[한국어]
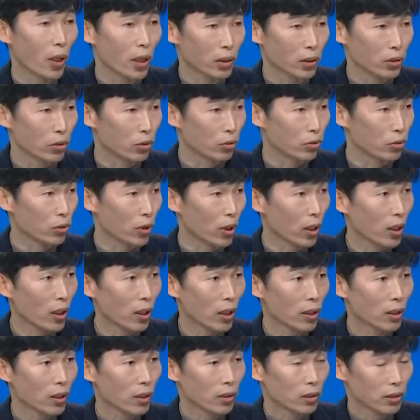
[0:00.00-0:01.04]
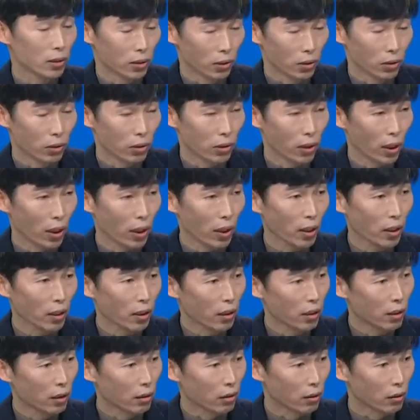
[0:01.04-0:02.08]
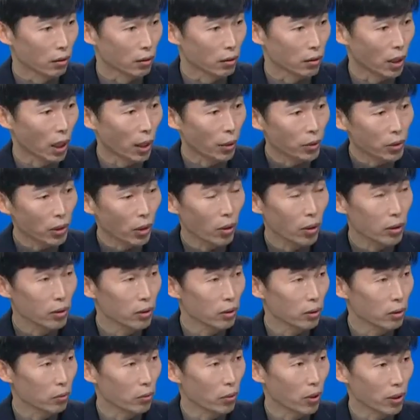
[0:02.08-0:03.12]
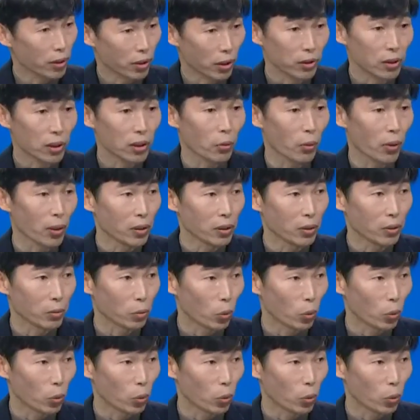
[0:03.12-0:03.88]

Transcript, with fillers: 하는 이유가 지역의 어, 사회적 활력과 경제적 활력을